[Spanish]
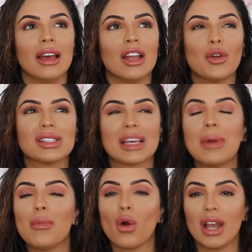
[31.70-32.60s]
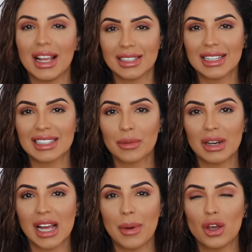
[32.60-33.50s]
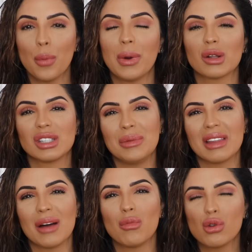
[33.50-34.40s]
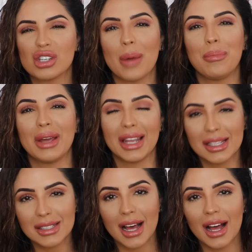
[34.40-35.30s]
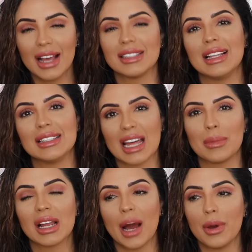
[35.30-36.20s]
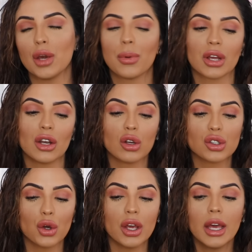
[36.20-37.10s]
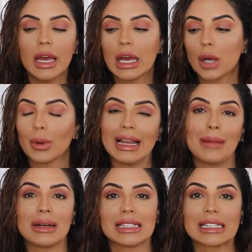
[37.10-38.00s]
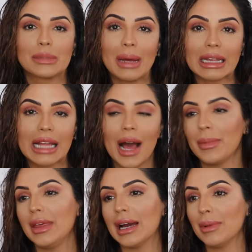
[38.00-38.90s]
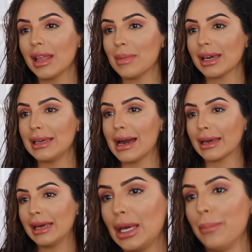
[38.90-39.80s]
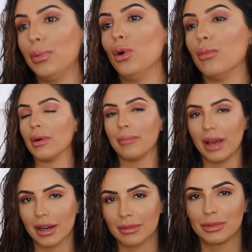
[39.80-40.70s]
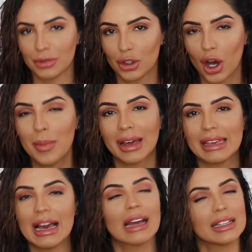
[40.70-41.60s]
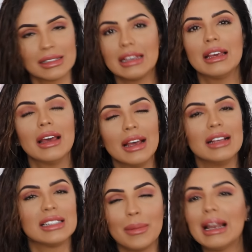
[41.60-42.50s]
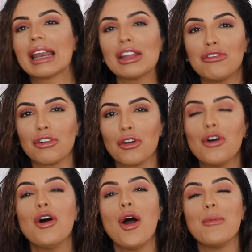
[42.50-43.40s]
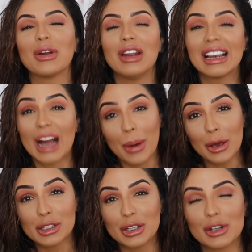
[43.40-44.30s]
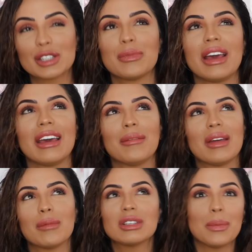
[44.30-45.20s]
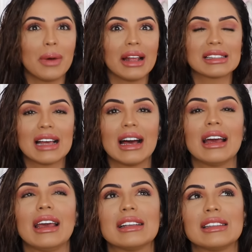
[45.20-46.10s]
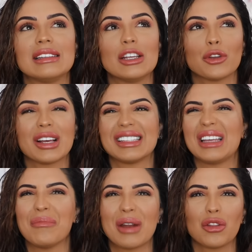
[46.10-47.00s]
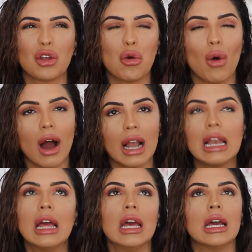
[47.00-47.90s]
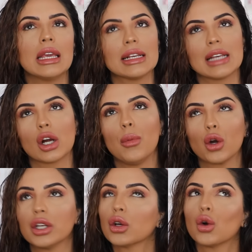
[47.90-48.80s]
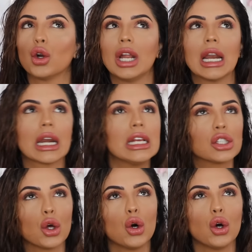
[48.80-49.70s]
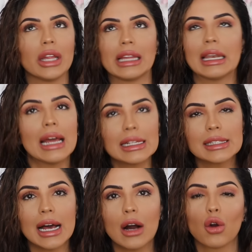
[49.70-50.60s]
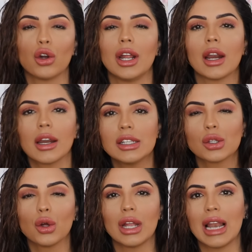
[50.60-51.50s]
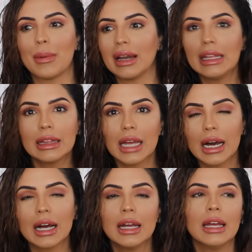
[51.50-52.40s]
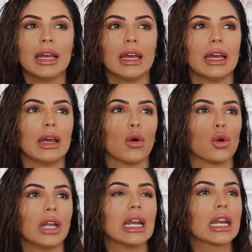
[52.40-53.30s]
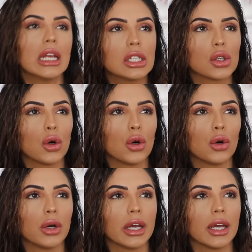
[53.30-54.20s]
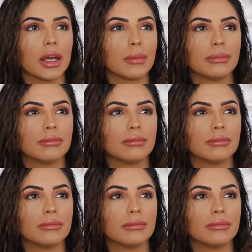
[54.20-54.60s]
no es que me moleste hacerme el cabello, pero sí me da mucha pereza estilizarme el cabello porque no soy como que la más experta. A mí dígame de maquillaje y boom, vean. Yo el maquillaje sí, sí me la rifo, ¿no? Pero en el cabello, chicos, me, da mucha pereza. Este, siento que siempre ando igual, ya sea como con, el rizo de tenaza o con el rizo de la varita eh, o con el rizo... Eh,